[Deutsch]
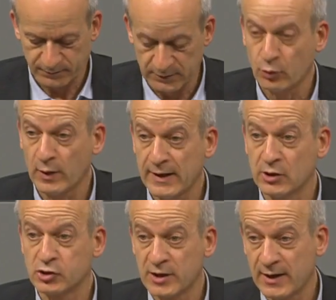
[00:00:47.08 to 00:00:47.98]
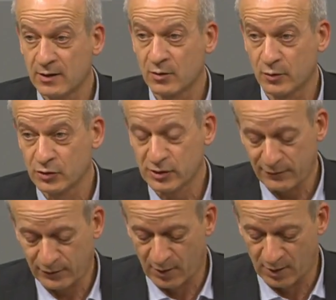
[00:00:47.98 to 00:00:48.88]
Die Kollegen Schlick und
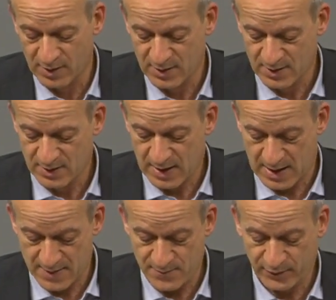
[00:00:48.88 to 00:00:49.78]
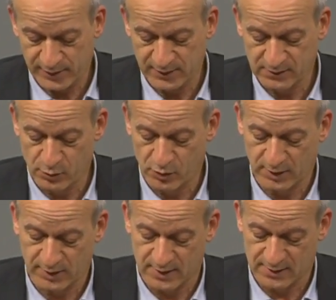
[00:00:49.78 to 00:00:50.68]
Schäffler haben von diesen
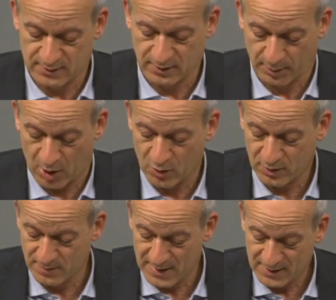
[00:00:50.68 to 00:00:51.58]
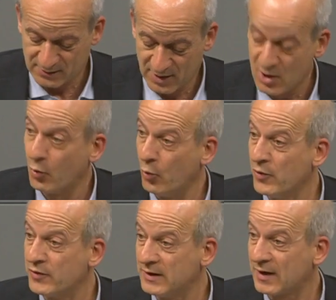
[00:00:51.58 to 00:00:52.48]
Möglichkeiten Gebrauch gemacht
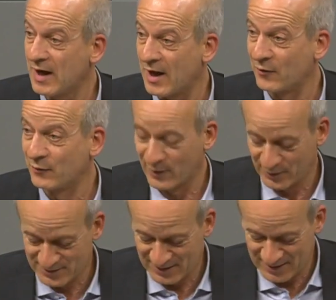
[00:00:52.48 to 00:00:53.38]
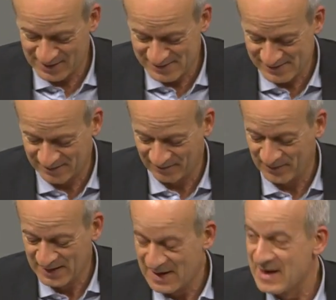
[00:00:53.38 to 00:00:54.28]
und ihre Antworten erhalten.
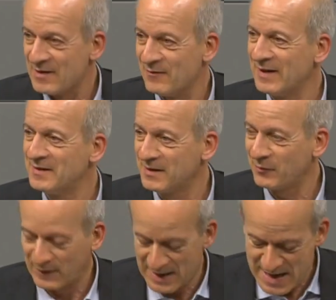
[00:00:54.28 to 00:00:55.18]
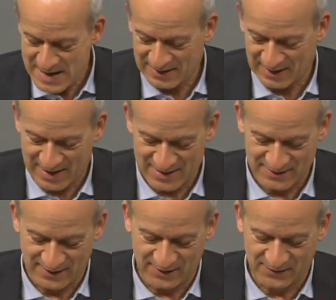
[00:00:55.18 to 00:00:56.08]
Wenn Sie Fragen an
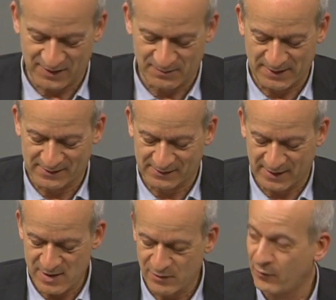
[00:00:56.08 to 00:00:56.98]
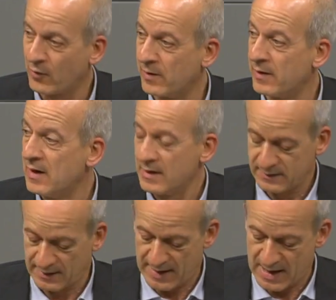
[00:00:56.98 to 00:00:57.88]
die EZB stellen wollen,
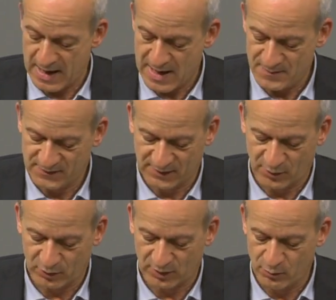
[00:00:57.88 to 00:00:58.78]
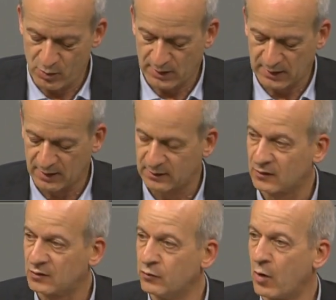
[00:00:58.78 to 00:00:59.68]
dann haben Sie doch die Möglichkeit
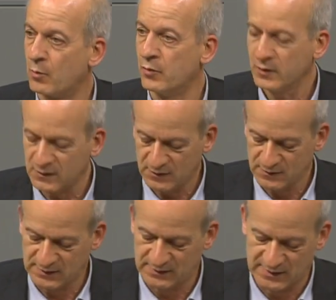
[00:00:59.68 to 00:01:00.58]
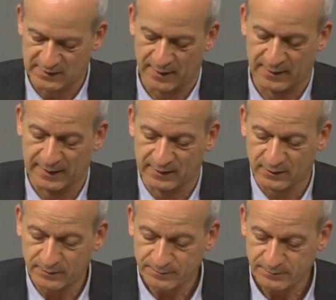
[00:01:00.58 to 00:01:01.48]
dazu. Warum nutzen Sie die dann nicht?